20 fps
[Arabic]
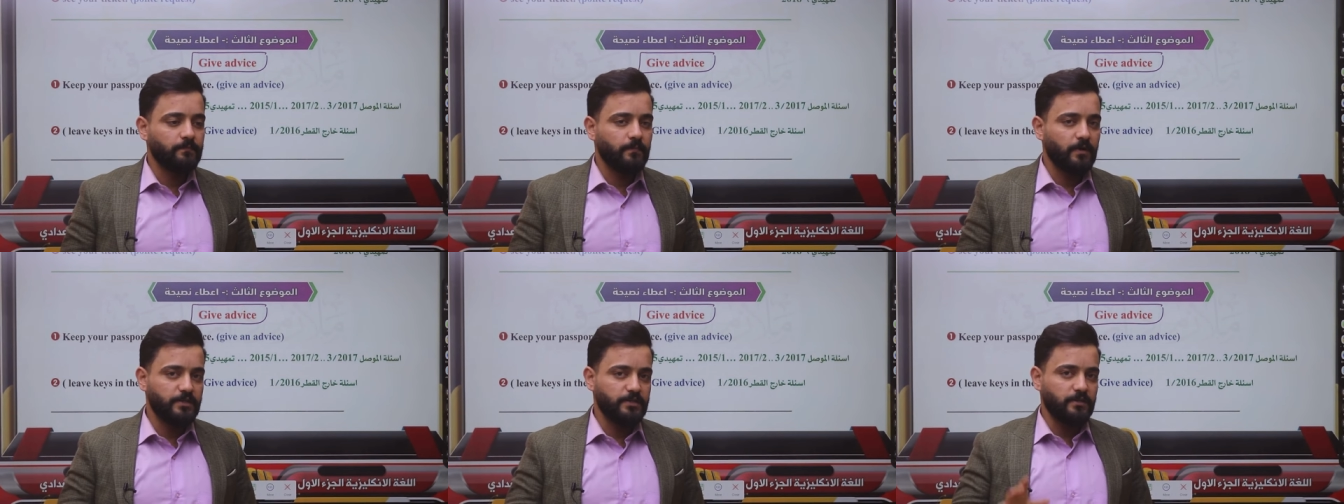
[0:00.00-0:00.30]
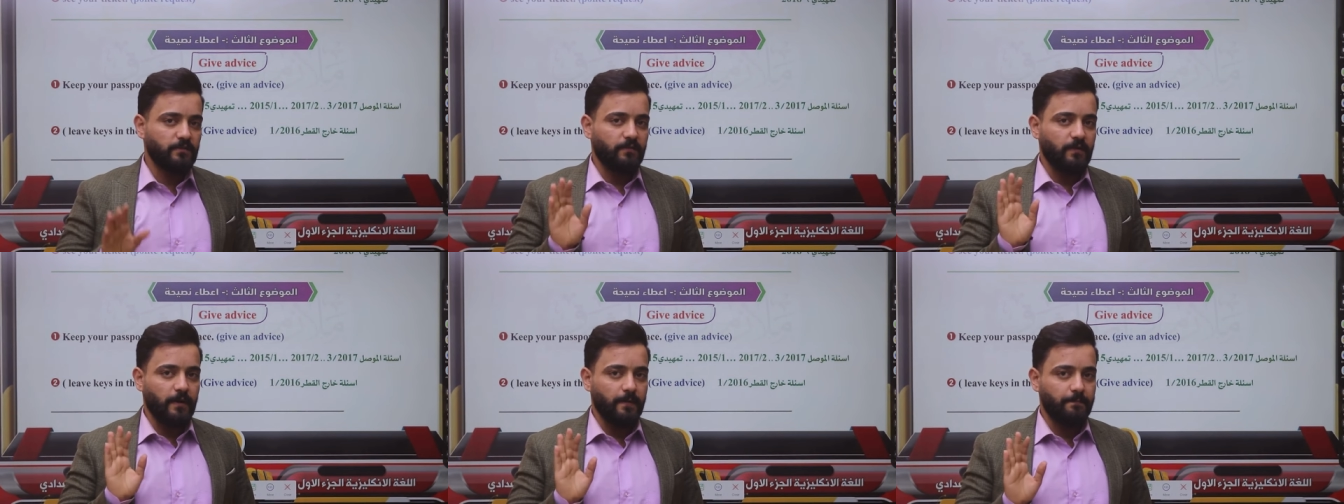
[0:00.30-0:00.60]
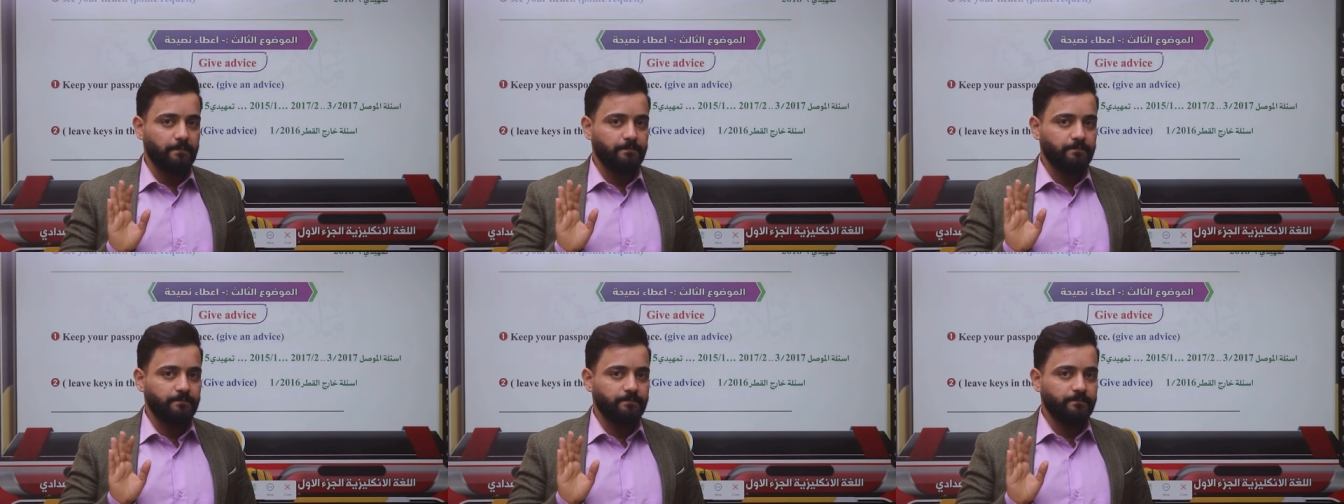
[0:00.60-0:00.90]
استفهام
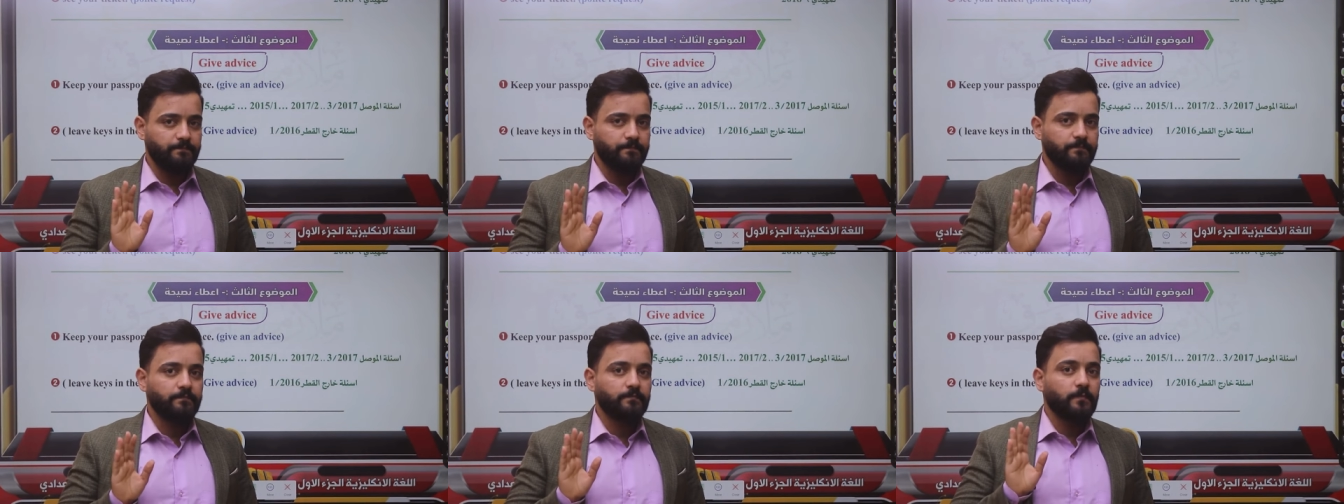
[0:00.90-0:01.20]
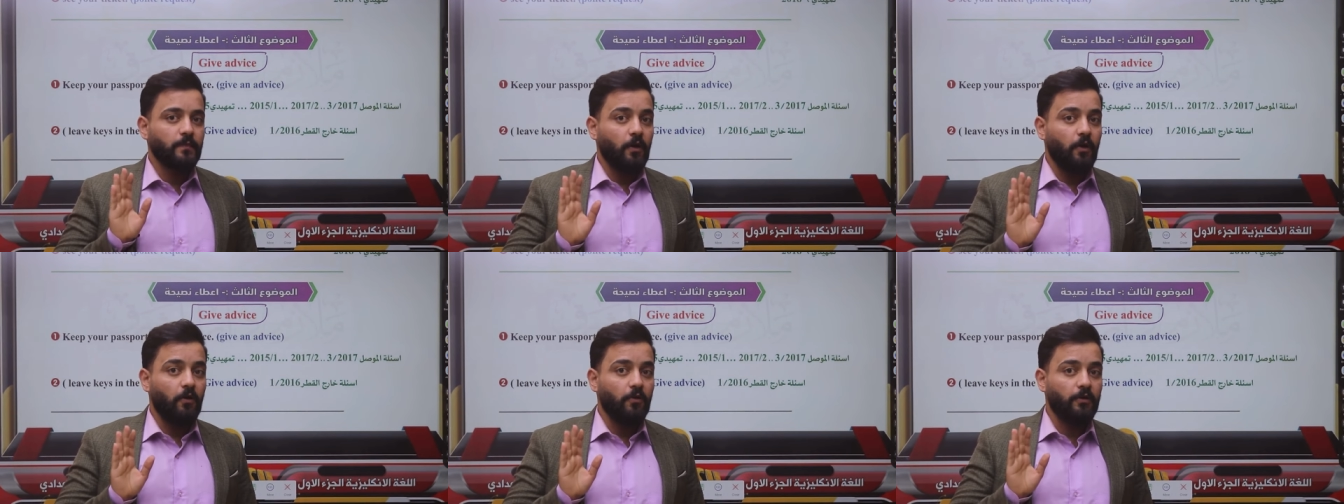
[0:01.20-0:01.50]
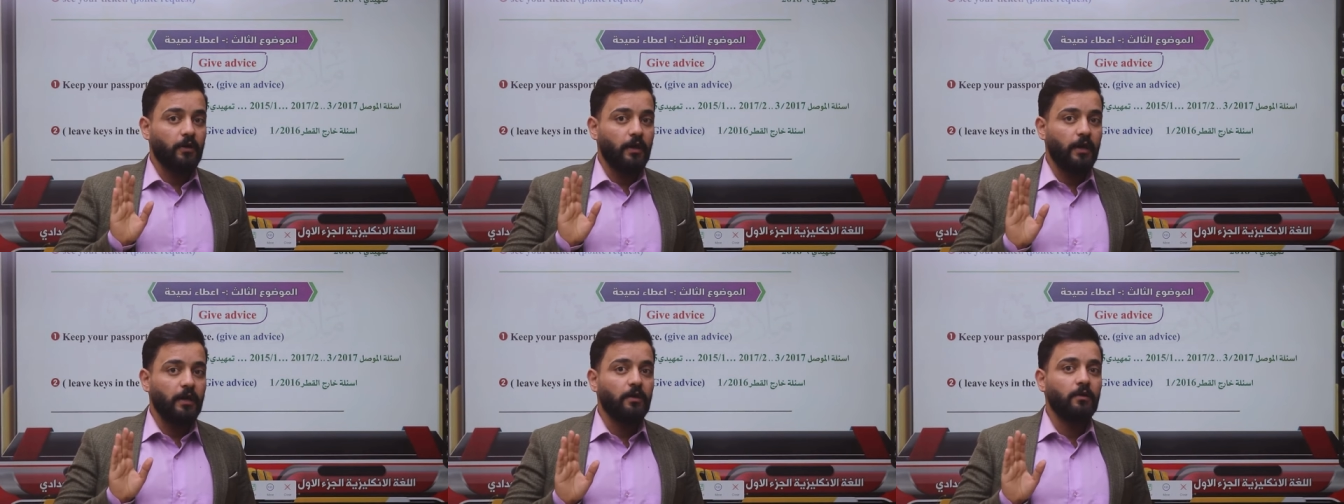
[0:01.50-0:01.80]

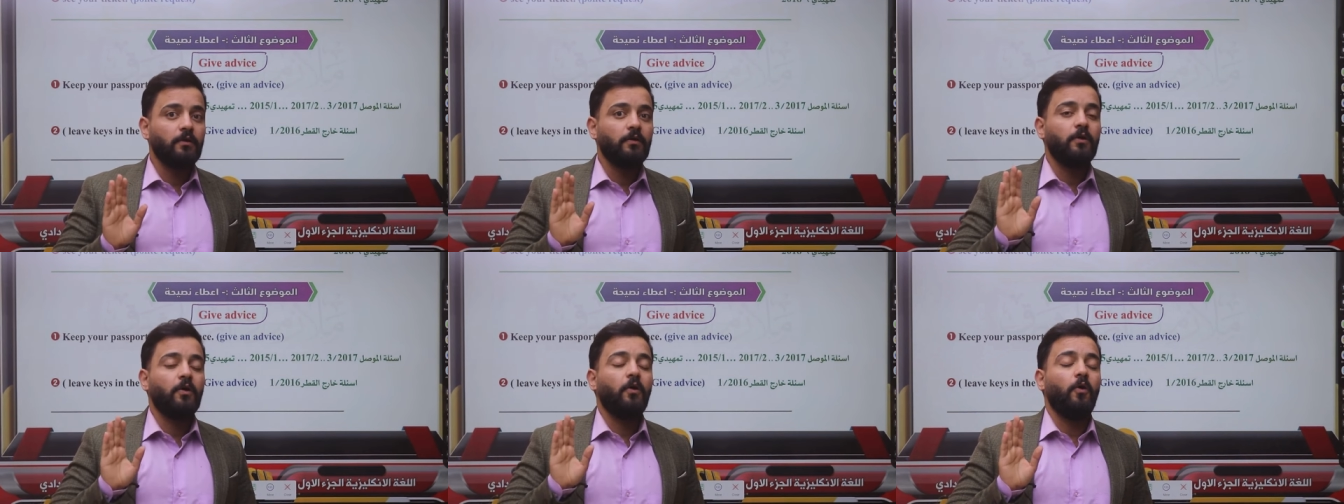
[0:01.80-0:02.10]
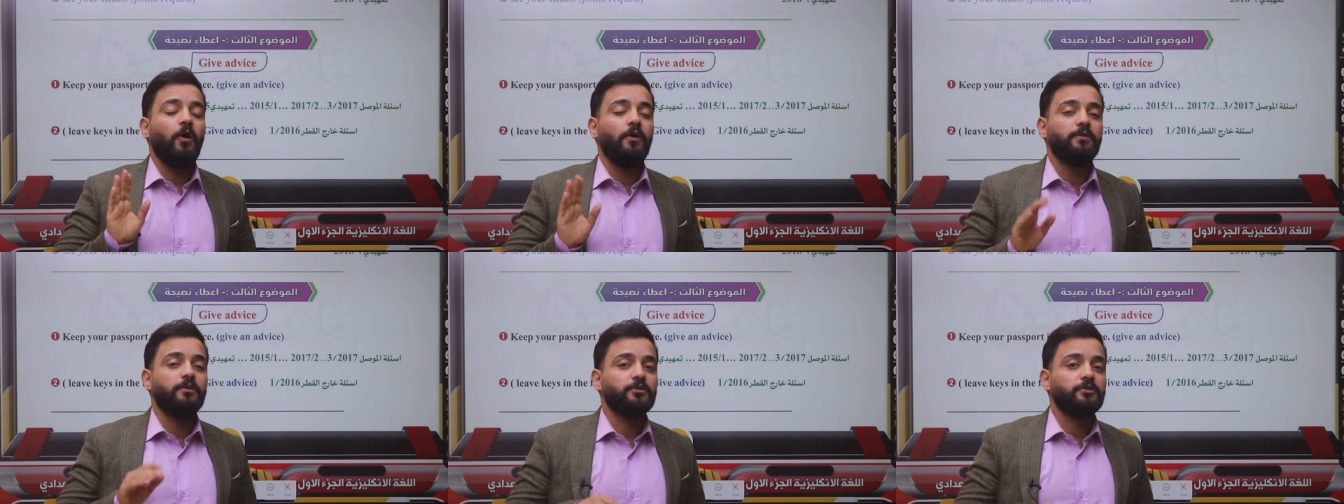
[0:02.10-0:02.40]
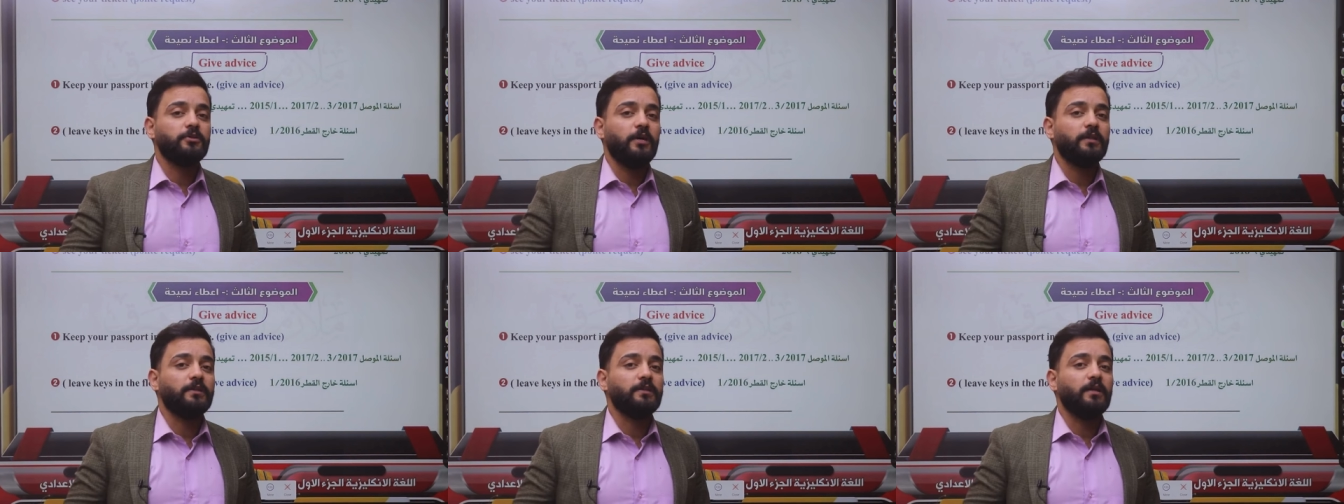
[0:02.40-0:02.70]
اوكي وعندنا
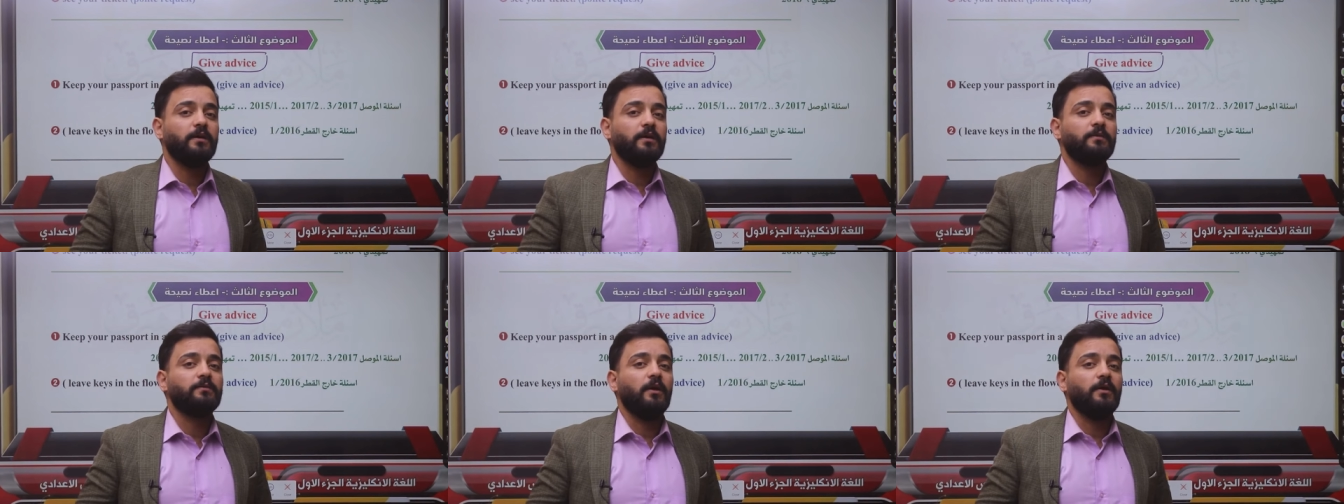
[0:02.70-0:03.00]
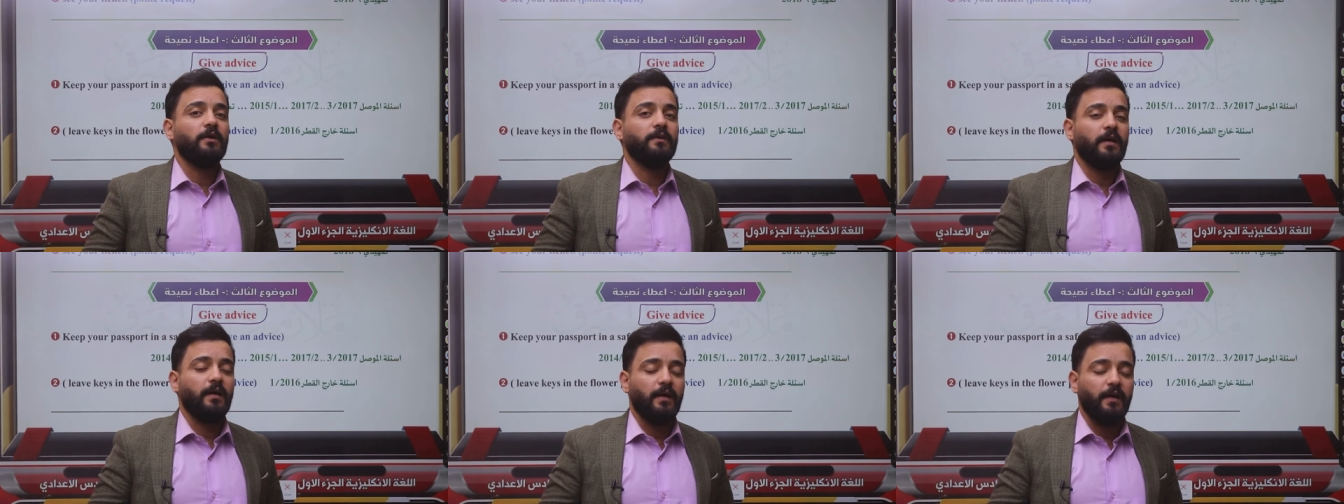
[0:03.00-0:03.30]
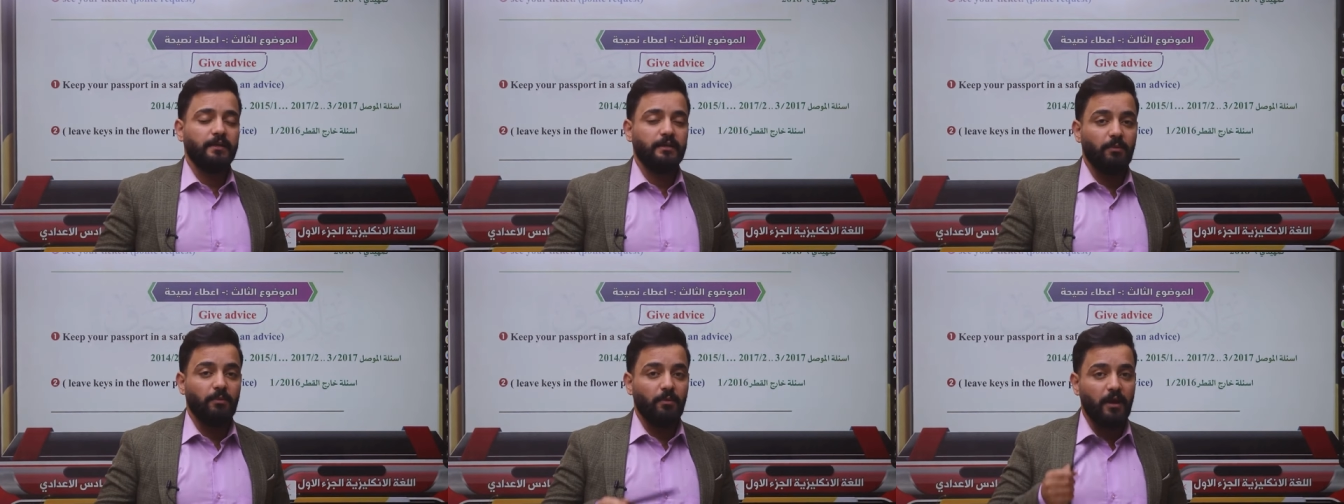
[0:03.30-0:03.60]
شنو عندنا
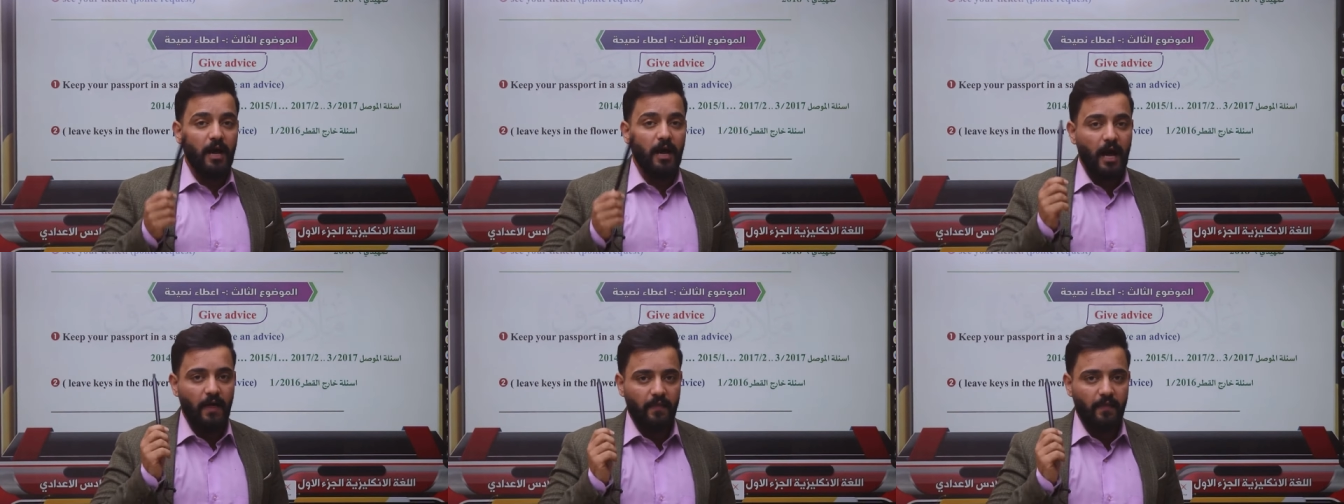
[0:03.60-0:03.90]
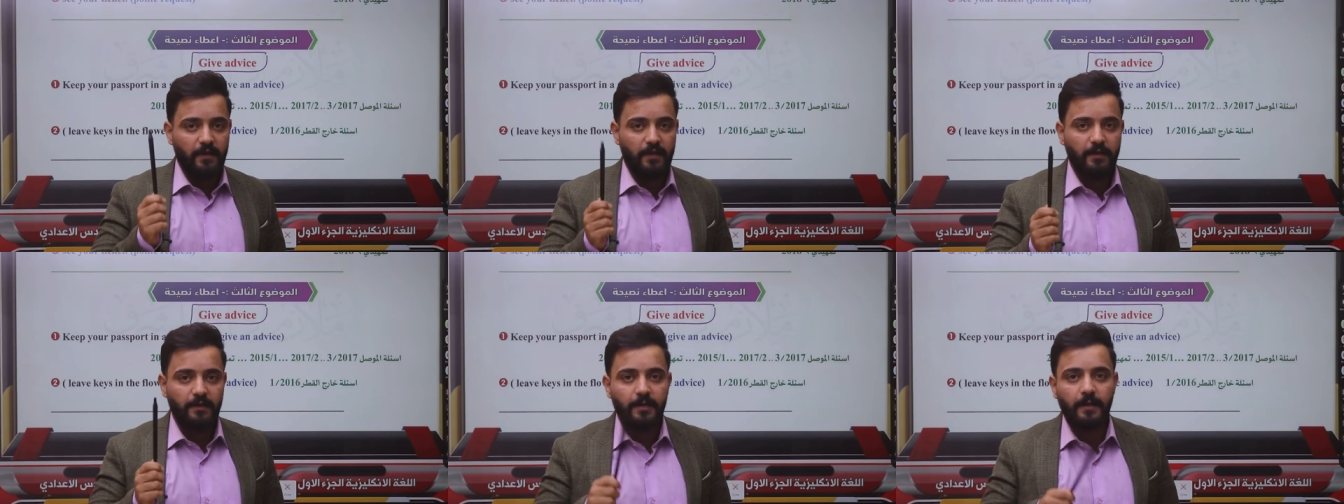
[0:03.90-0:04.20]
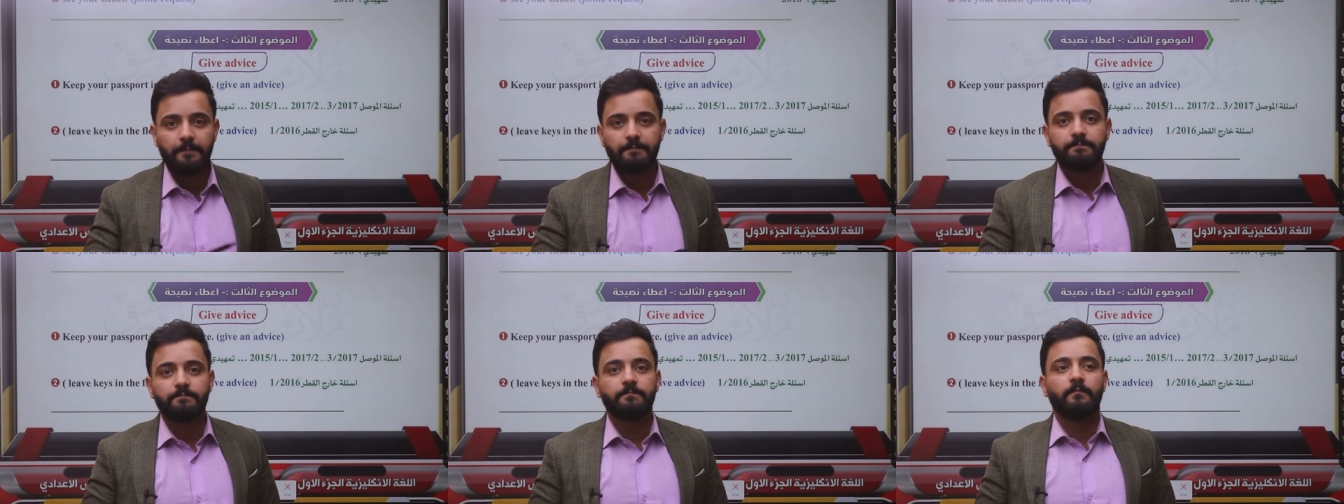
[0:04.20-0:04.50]
عندنا ملاحظه قلنا